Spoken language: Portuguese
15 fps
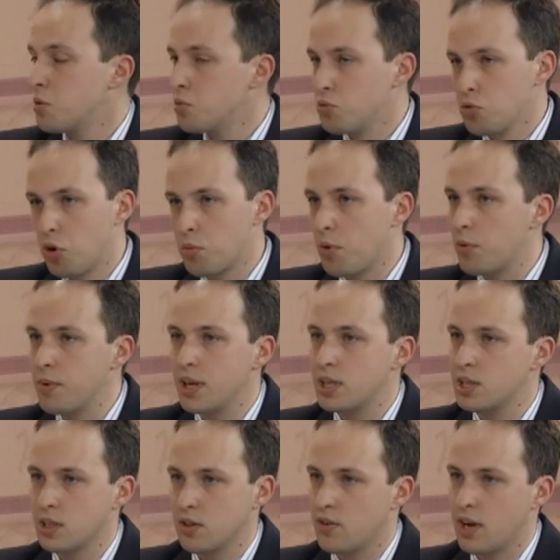
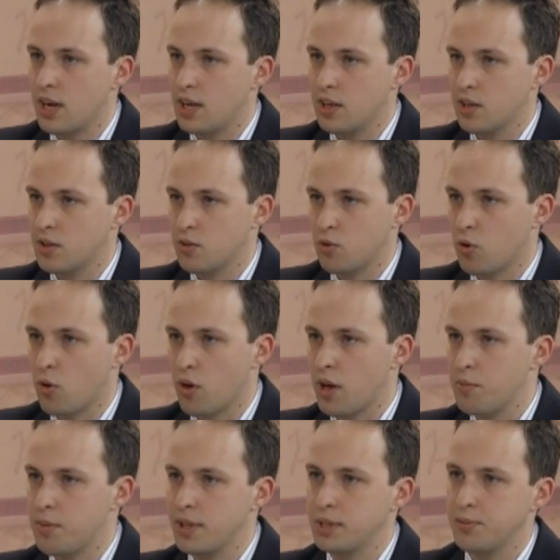Normalmente não há qualquer
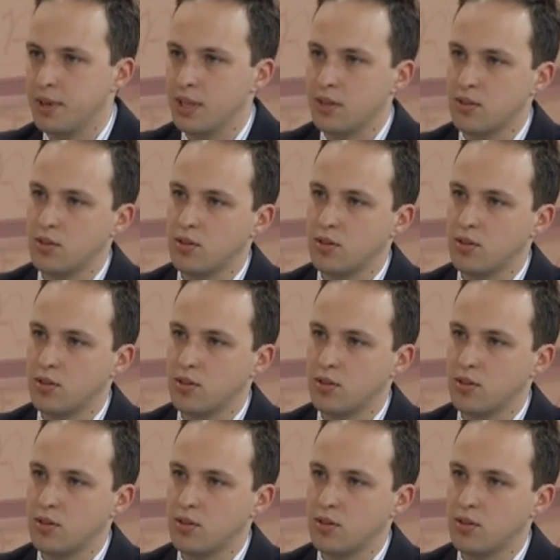impedimento.